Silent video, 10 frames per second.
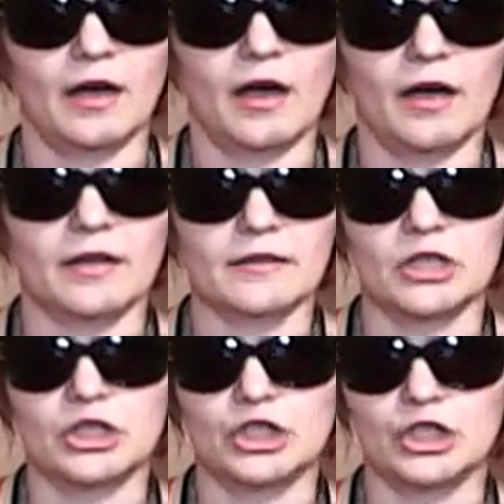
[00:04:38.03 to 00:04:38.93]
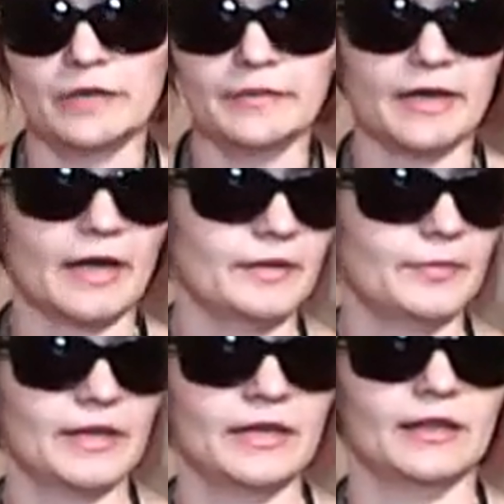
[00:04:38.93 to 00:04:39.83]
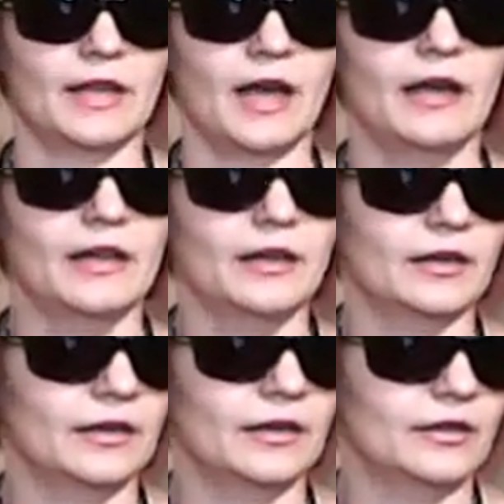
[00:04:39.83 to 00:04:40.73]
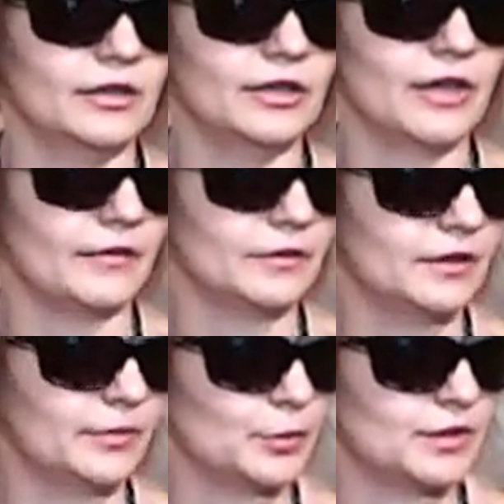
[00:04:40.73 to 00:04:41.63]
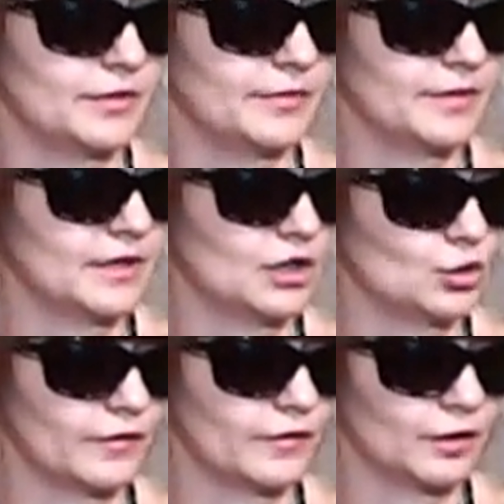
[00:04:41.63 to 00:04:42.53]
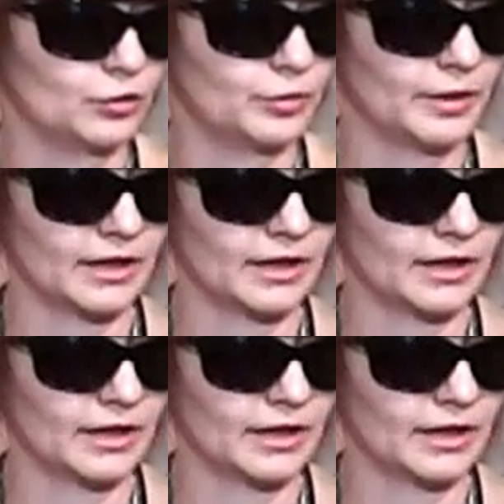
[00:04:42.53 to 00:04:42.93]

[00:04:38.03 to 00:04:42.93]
А зачем, я не поняла. А, я вот, допустим, из ночного клуба,